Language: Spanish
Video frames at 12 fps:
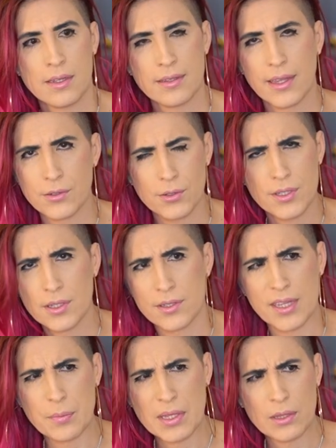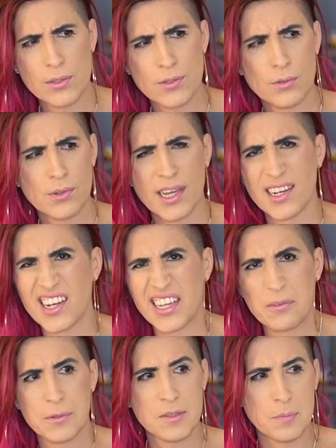De hecho, si están viendo esto en un canal que
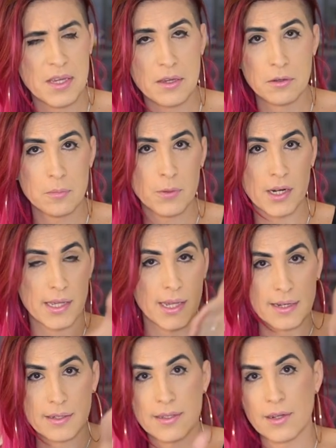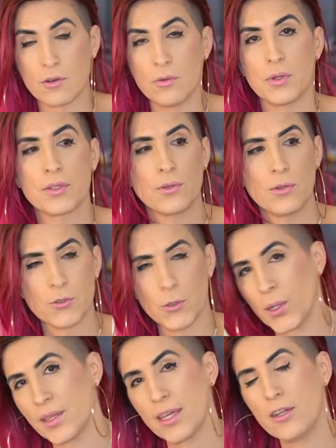no es mío, por ahí alguien se robó esto y lo
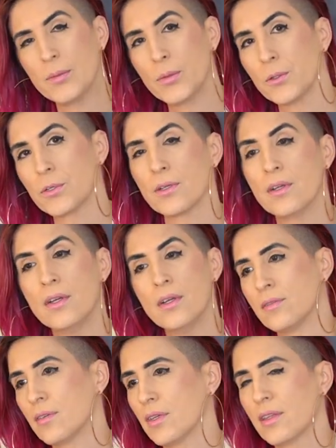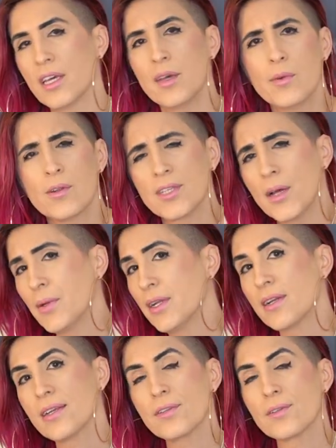subió a Dailymotion, Motion. Eh, déjenmelo saber en
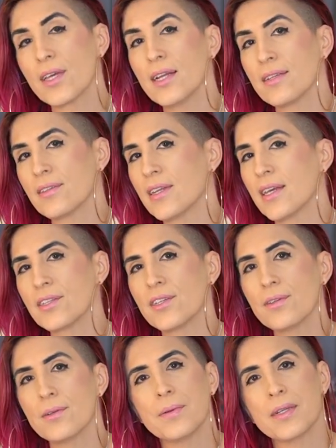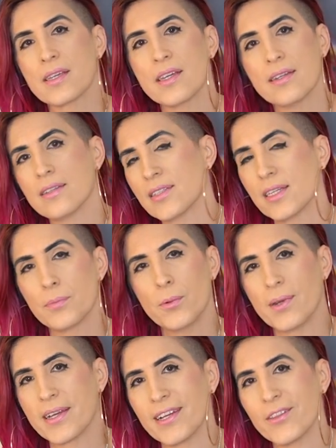redes sociales. Sería chido ver quién está
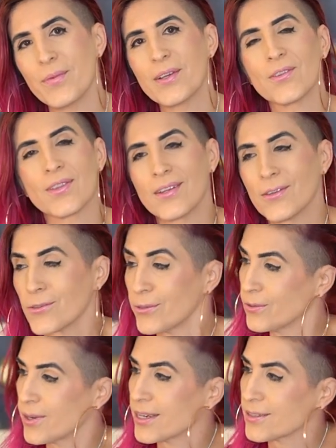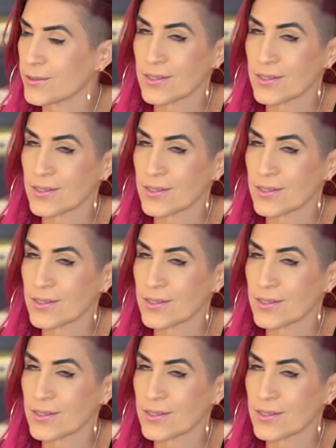publicando mi contenido en otros lugares,